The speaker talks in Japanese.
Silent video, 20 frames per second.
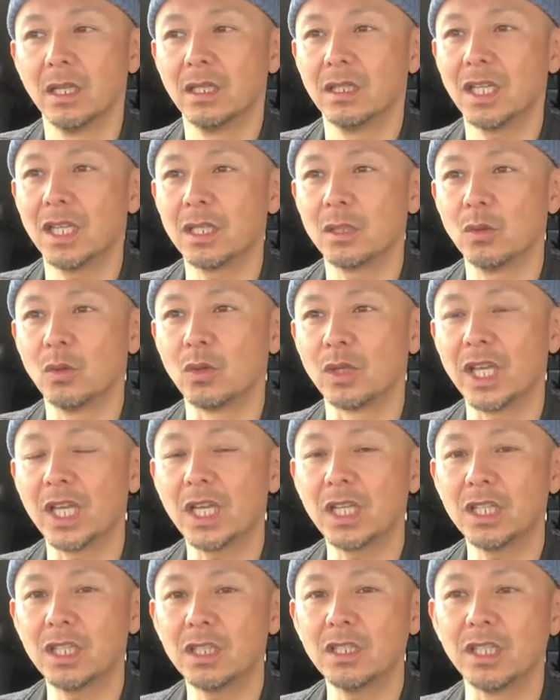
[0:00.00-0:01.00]
だけど結
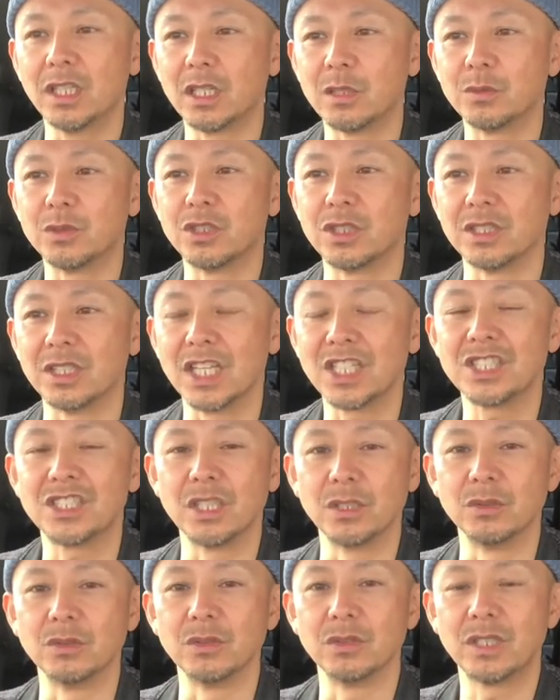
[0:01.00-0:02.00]
果的には薬物に出して
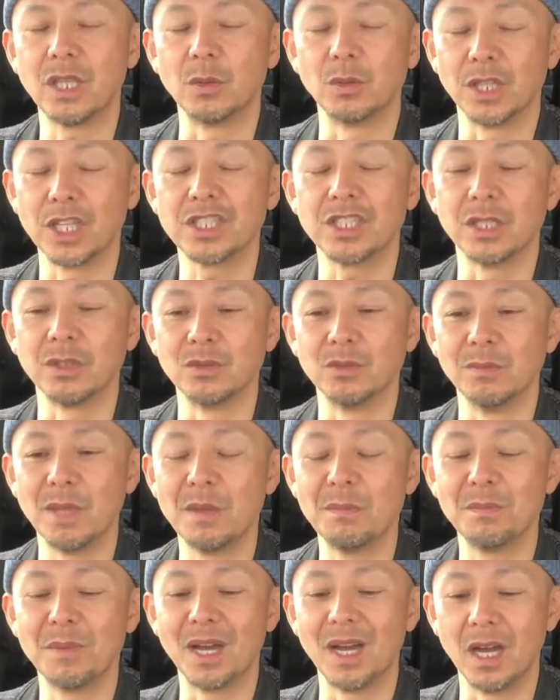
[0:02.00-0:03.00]
る手を出してる
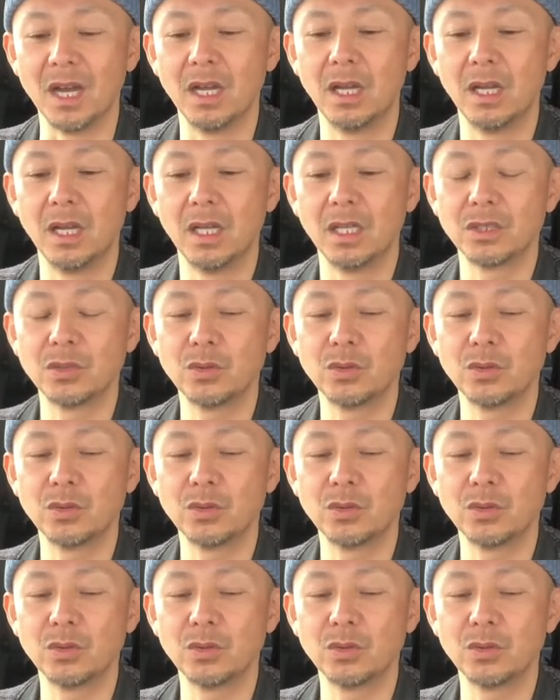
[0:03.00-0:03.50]
メンバー、